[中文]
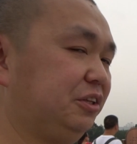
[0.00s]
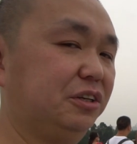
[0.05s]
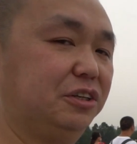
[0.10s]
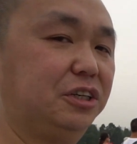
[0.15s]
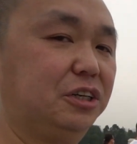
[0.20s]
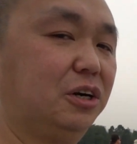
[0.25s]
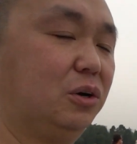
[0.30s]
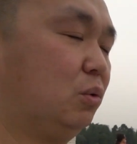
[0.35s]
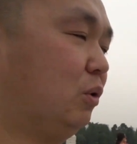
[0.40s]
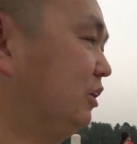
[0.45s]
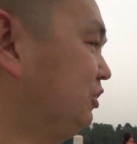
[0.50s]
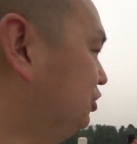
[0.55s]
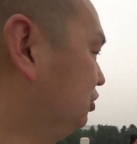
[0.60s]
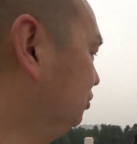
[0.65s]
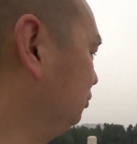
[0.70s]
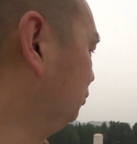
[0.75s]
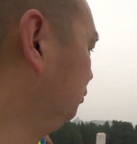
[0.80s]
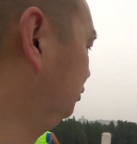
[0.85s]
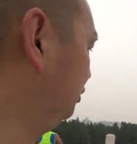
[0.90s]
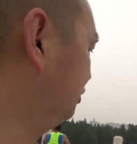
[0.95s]
的这个环
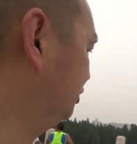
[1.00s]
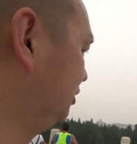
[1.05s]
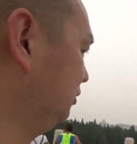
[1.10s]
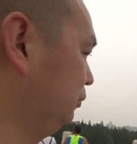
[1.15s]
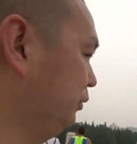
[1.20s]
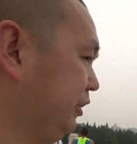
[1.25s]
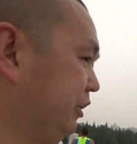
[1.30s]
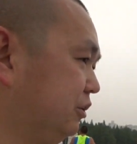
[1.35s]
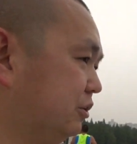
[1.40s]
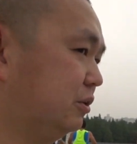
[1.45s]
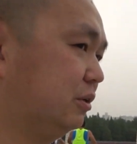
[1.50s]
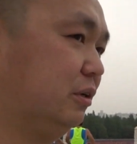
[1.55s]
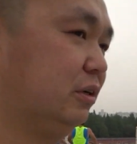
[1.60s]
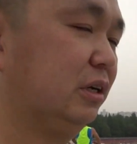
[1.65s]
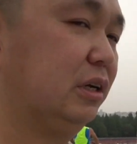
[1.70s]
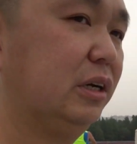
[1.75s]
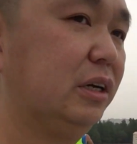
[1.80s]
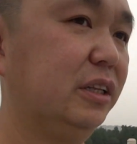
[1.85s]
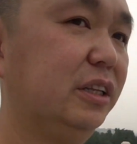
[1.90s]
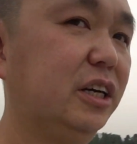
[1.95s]
球宇的这个位置，
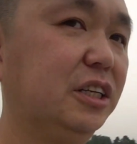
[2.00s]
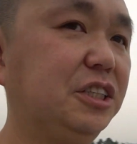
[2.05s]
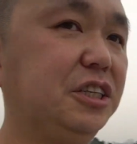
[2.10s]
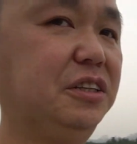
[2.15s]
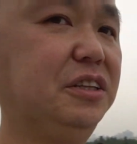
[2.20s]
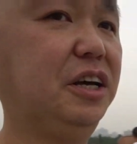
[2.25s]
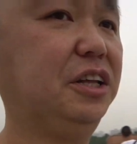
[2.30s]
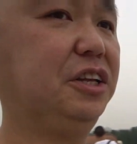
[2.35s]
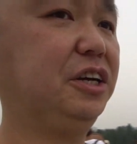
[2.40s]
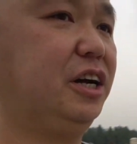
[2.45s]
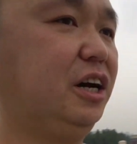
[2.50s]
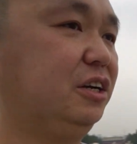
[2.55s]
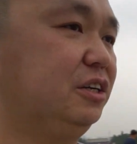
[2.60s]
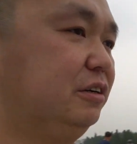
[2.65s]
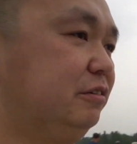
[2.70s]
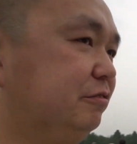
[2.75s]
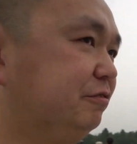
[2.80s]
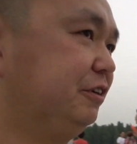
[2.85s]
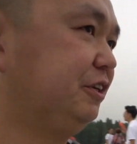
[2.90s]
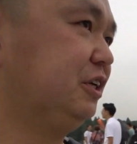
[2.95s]
那现在你看
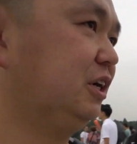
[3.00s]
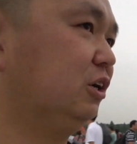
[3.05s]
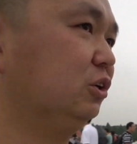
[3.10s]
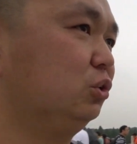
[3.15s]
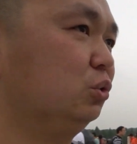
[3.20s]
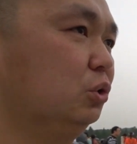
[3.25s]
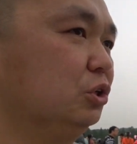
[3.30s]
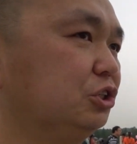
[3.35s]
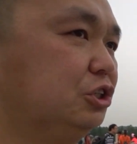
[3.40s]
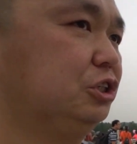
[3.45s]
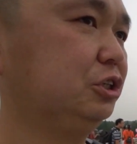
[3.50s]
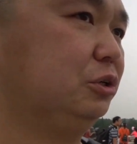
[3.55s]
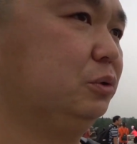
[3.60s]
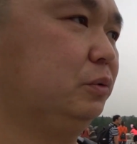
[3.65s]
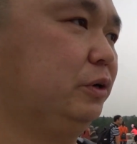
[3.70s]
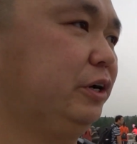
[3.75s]
人非常多，是因